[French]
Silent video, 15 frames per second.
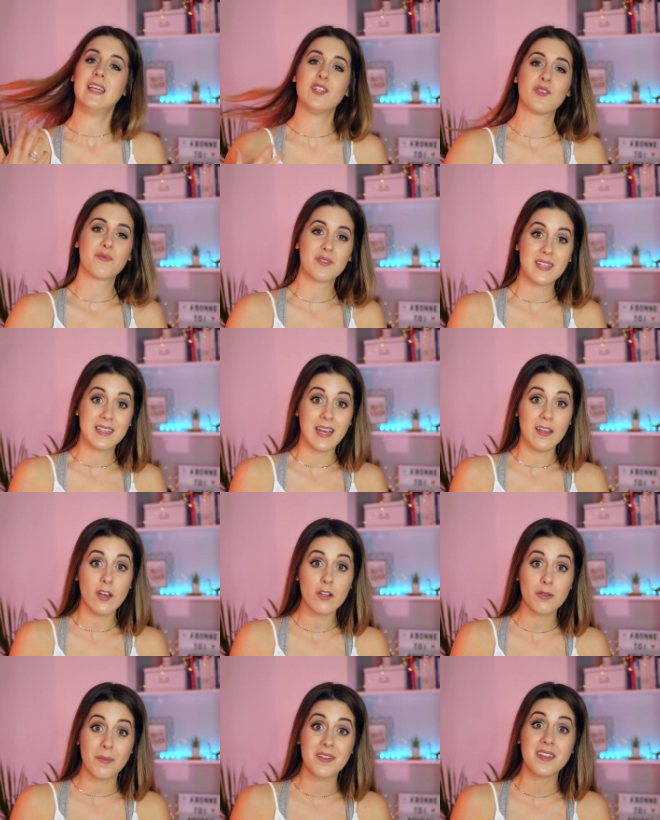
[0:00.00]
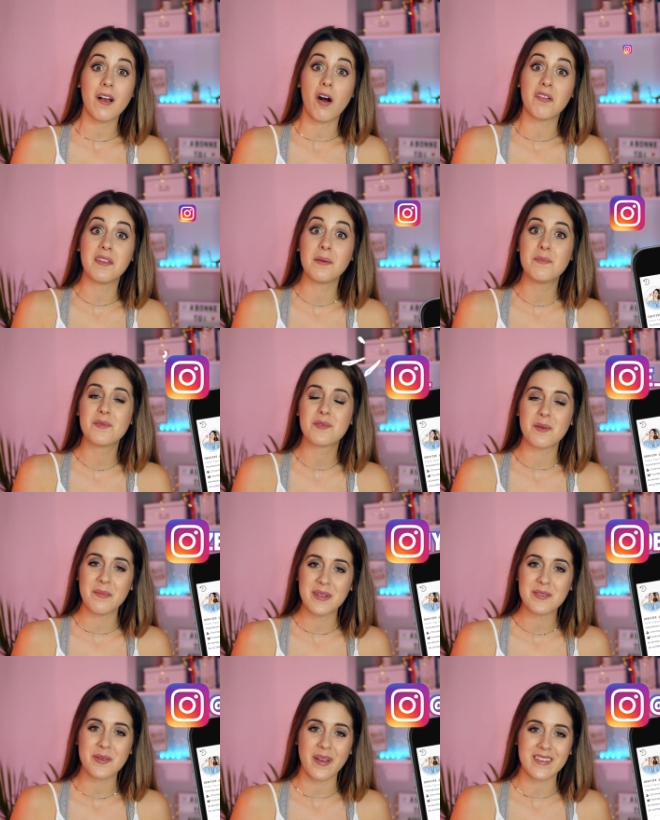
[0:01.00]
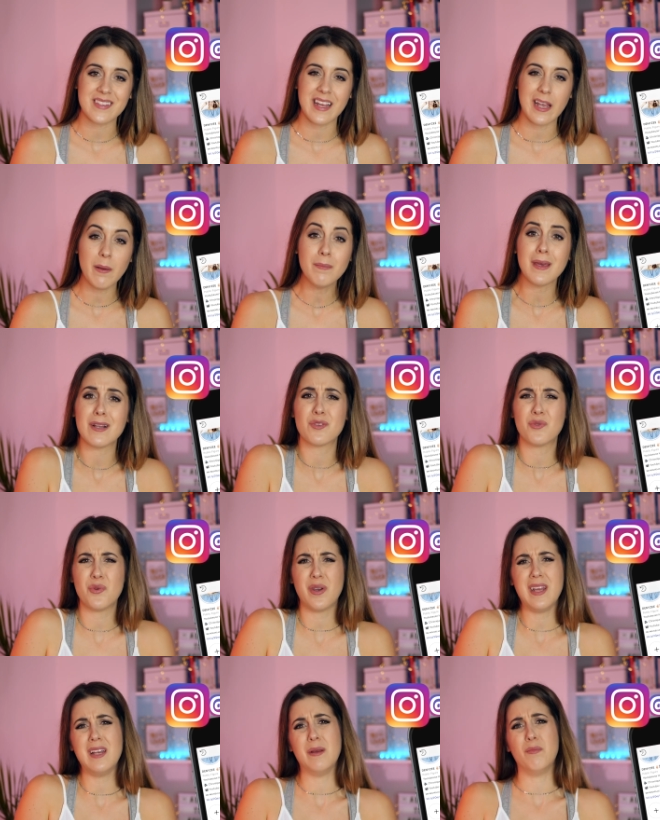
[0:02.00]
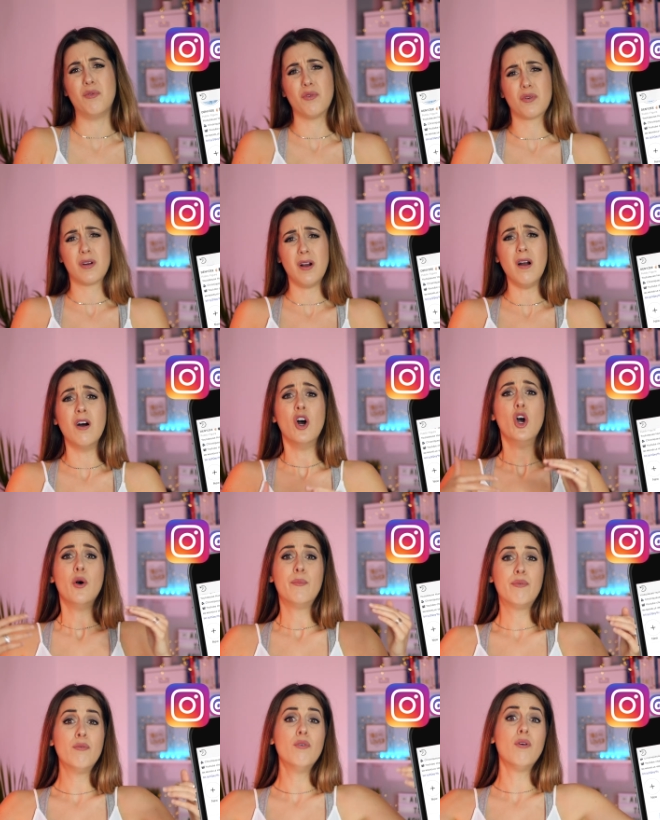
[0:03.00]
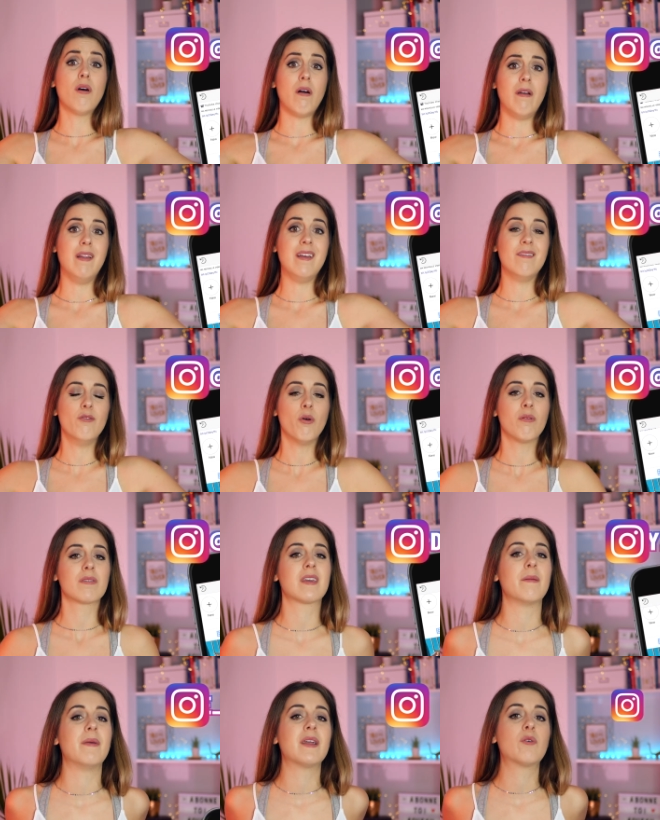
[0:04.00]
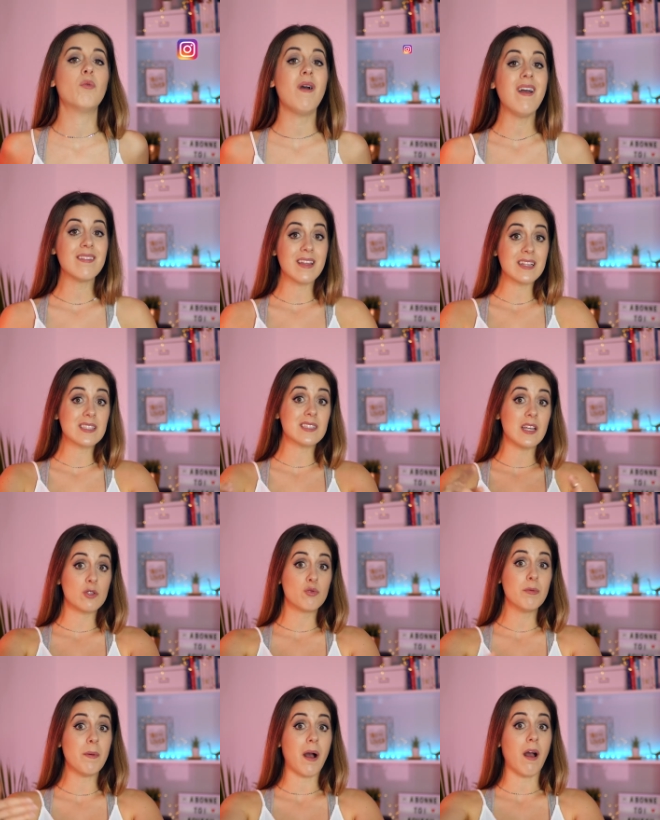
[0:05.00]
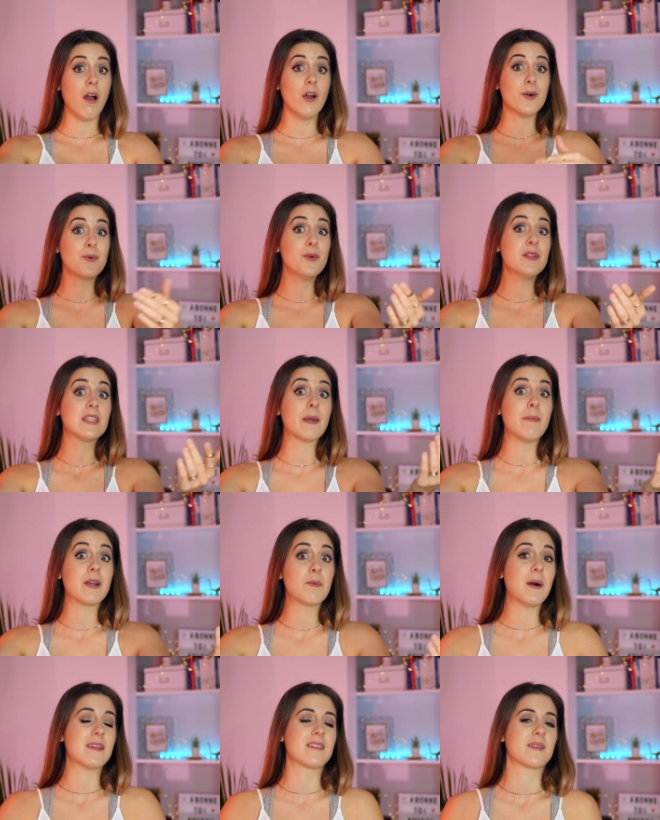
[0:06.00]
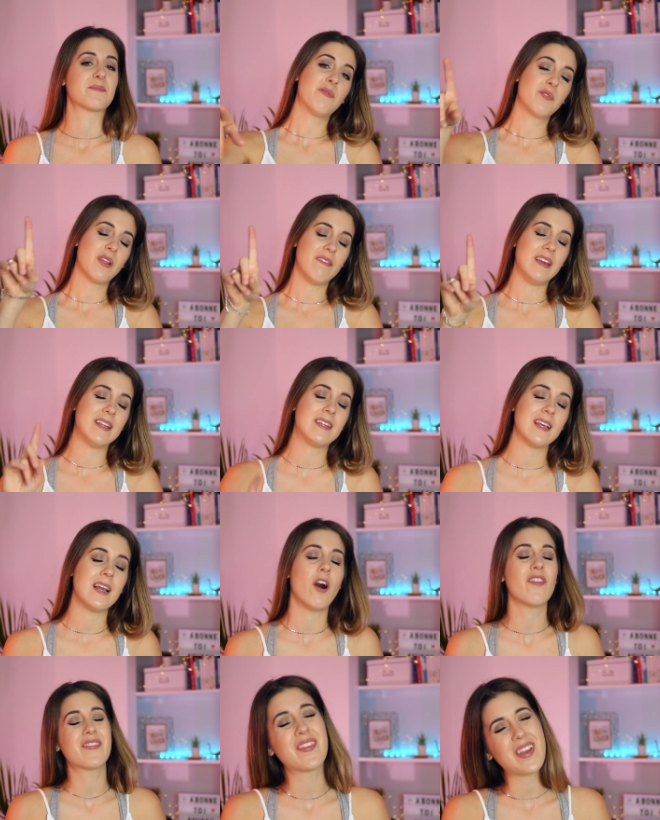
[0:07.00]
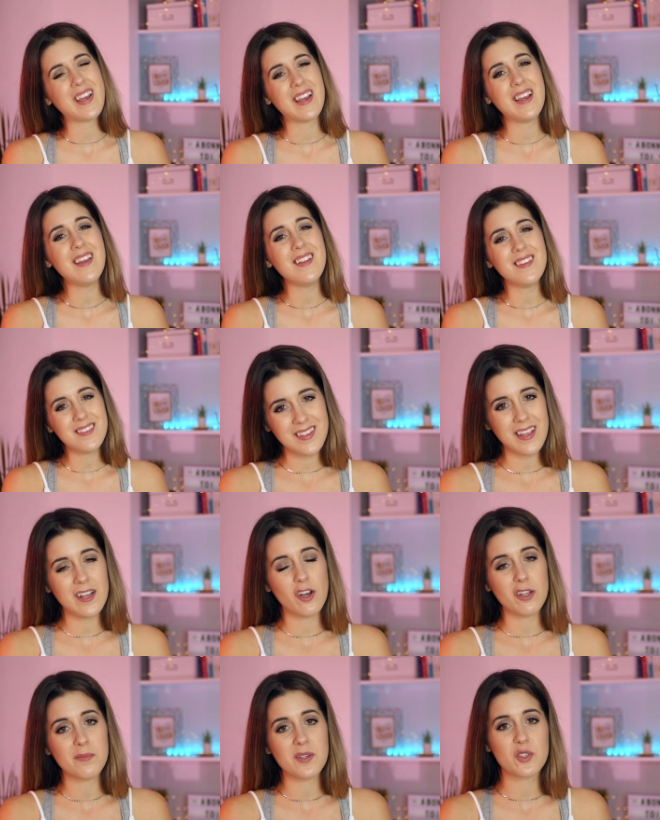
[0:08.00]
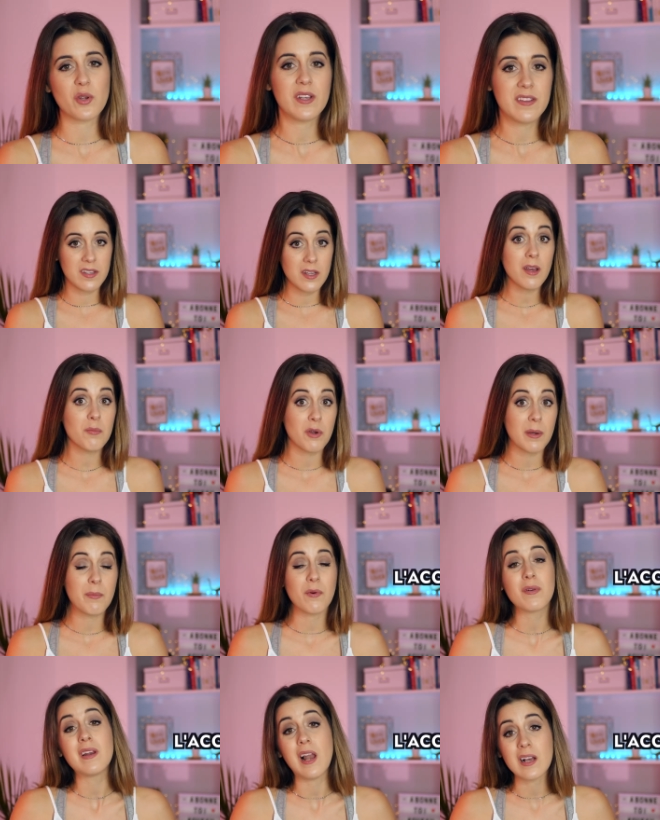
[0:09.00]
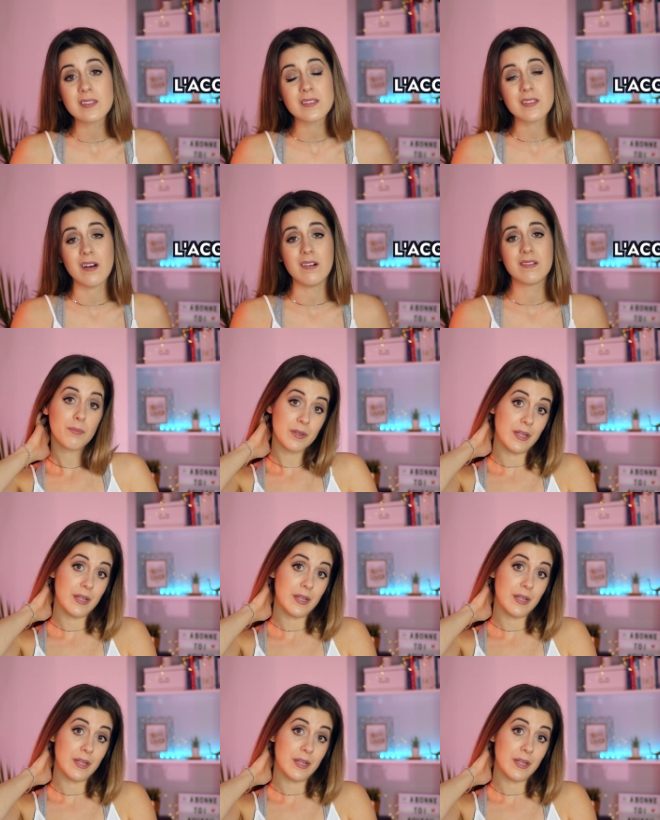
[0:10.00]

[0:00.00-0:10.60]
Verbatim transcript: Et je vous ai d'ailleurs demandé en début de semaine sur Instagram quels seraient les bloquants pour les non-québécois d'être séduits par un ou une québécoise. Et vous avez été en très très grande majorité à me répondre l'accent.